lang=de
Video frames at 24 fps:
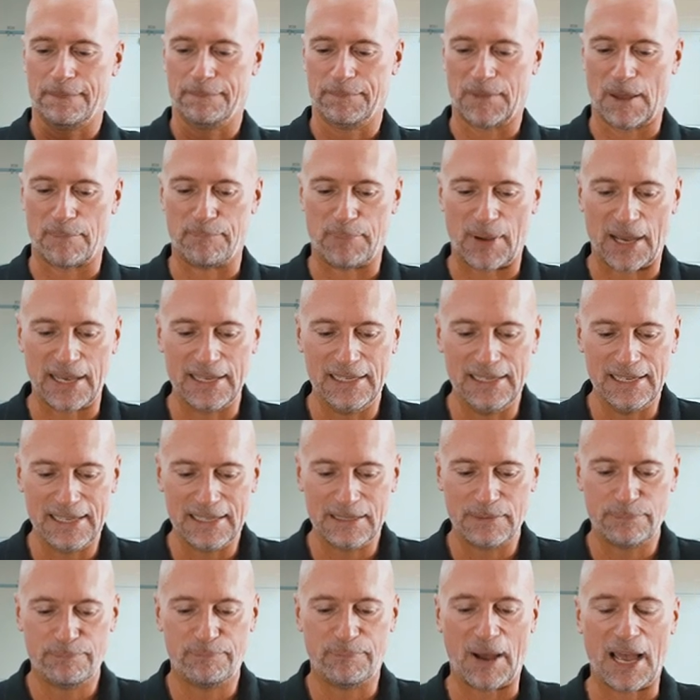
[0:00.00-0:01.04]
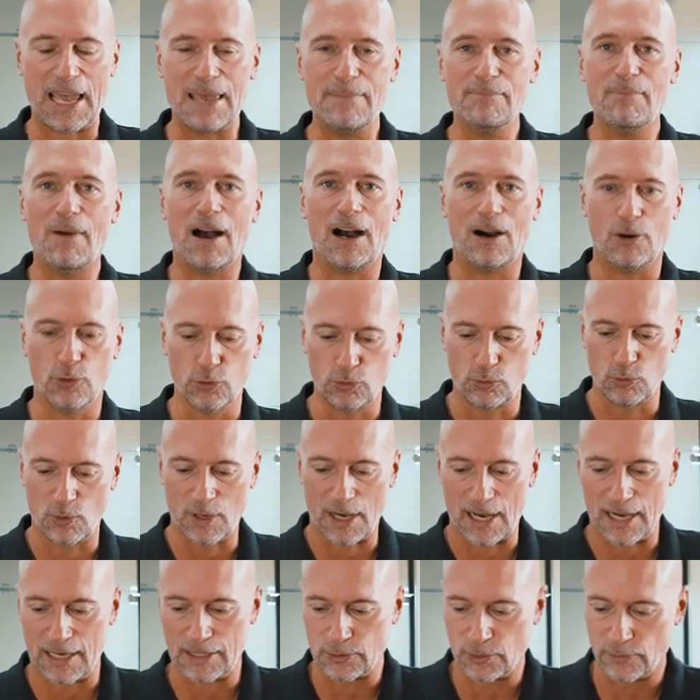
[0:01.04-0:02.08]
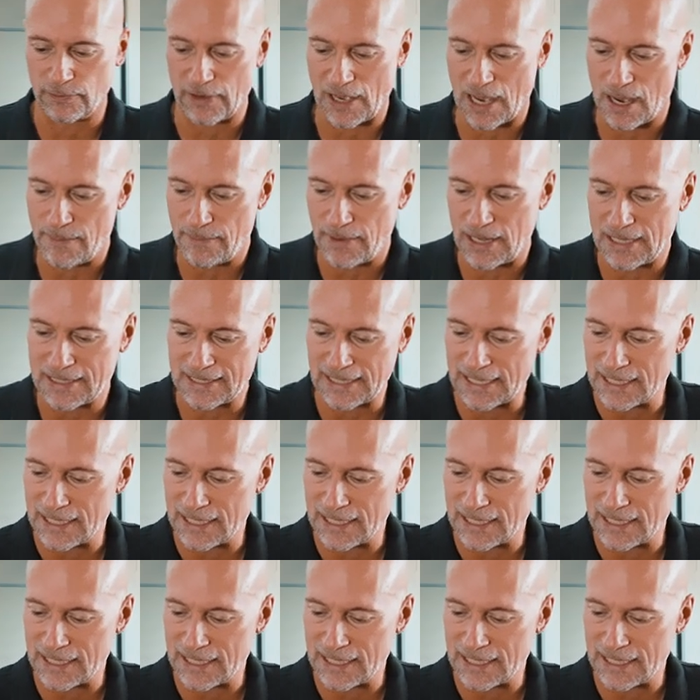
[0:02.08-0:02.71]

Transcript: dabei liegt beim Autoradio. Wir haben als